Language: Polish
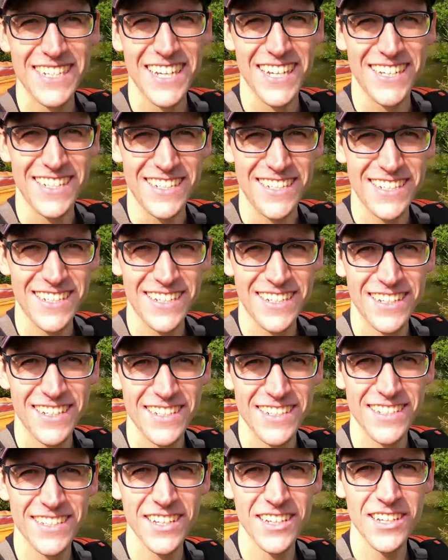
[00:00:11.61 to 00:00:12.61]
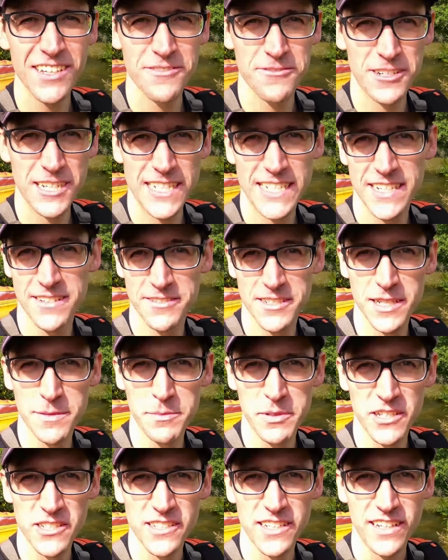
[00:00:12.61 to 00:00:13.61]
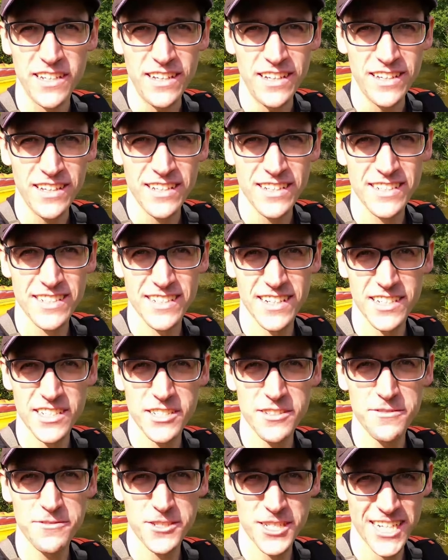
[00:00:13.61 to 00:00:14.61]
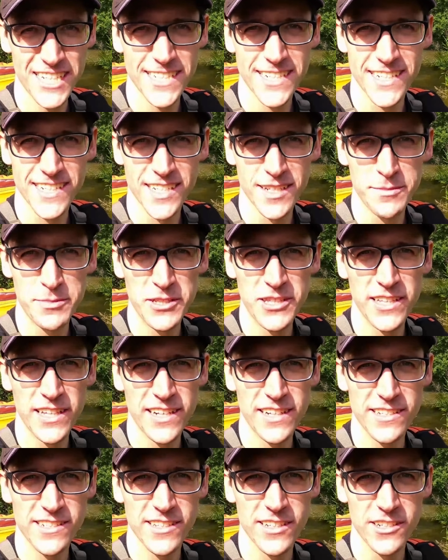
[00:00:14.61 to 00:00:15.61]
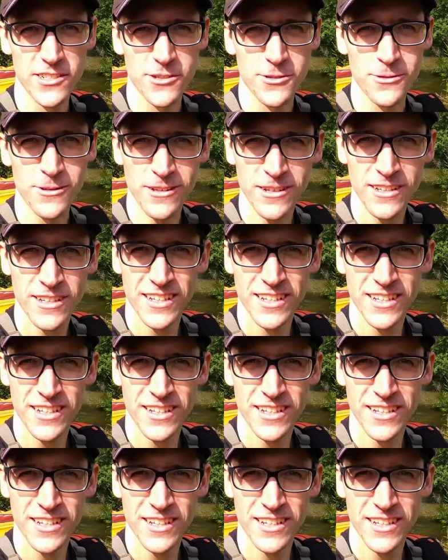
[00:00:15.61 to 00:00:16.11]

Cześć! Stoję właśnie w Sopocie, znaczy w rzece Sopot na Roztoczu.